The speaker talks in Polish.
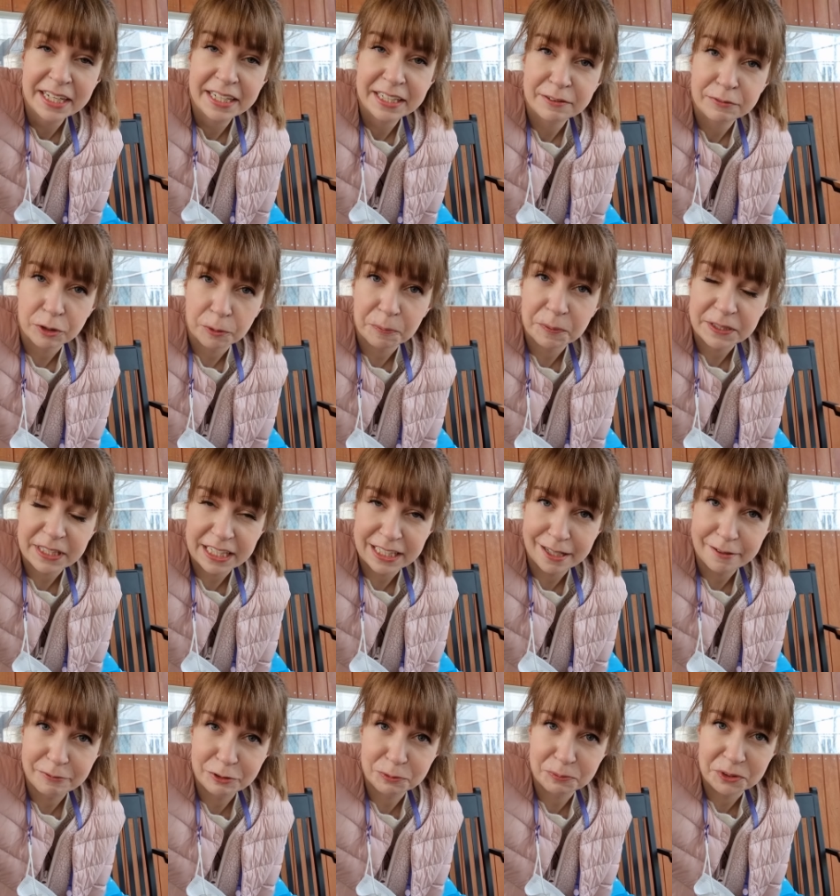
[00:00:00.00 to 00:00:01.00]
to pytanie
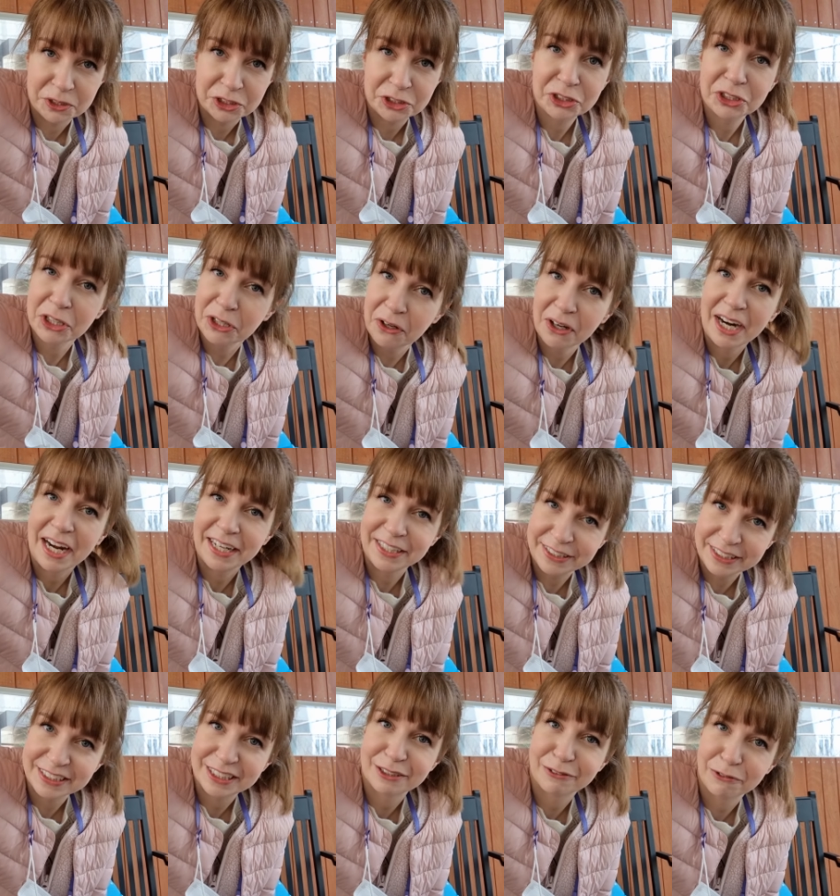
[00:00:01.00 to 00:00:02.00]
brzmi, czy
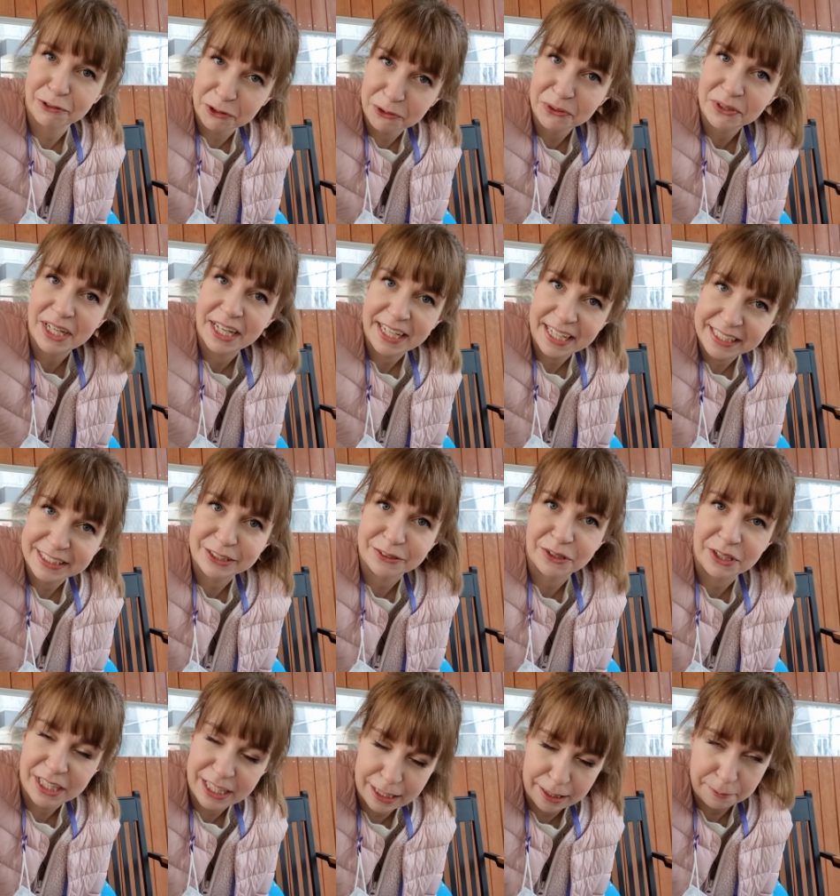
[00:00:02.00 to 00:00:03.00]
Koreańczycy w ogóle jedzą
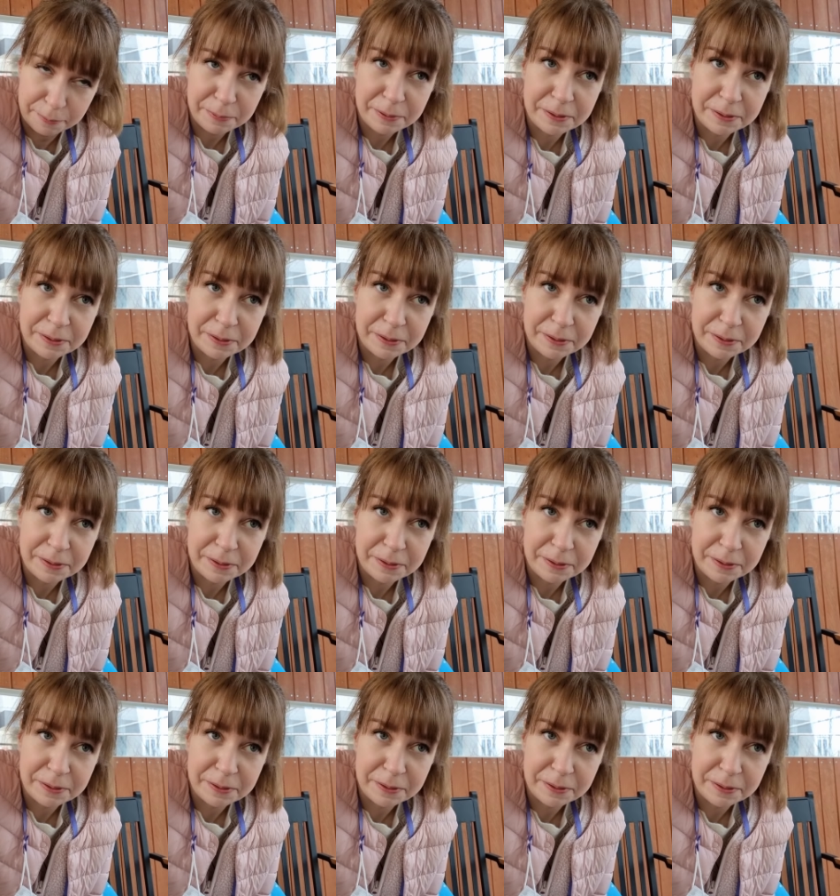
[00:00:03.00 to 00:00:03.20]
chleb?